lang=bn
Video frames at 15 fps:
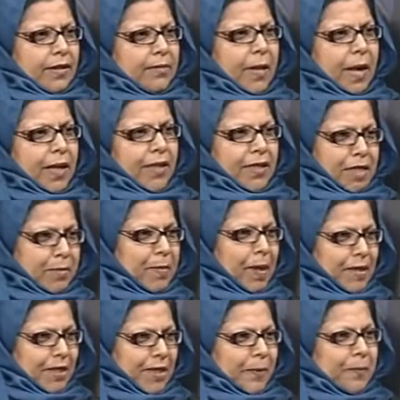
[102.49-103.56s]

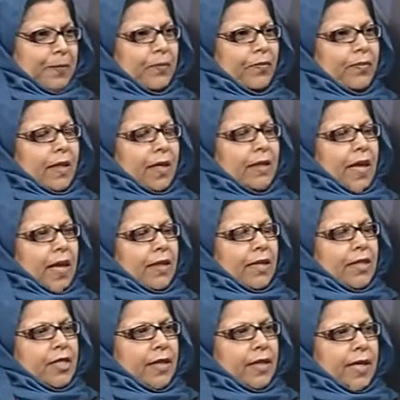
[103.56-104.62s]
বাংলাদেশবাসী তাদের
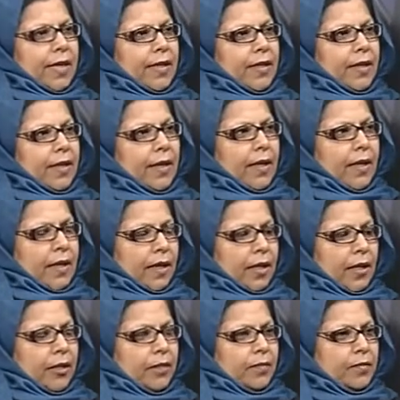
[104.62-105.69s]
সাথে একটা
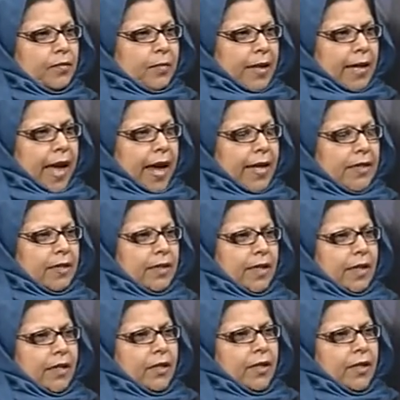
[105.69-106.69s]
মানে একসাথে